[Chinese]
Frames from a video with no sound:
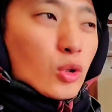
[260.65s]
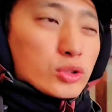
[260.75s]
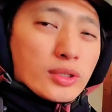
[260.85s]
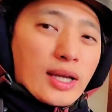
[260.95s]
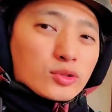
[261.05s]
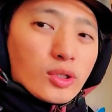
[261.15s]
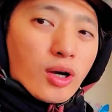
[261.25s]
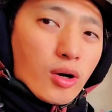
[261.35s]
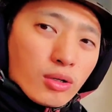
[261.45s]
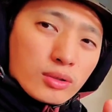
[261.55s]
我就跟他说，
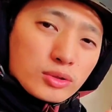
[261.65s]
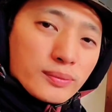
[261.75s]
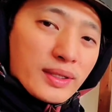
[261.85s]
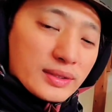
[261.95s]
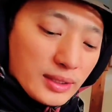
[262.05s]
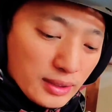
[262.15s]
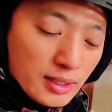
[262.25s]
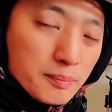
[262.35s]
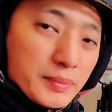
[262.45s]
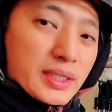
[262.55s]
哦，是吗是？
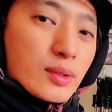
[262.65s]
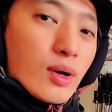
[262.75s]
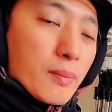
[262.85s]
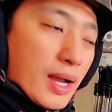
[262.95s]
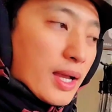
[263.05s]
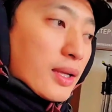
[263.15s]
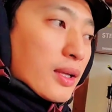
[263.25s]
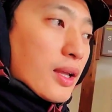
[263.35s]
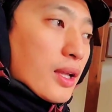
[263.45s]
你给我吗？哎。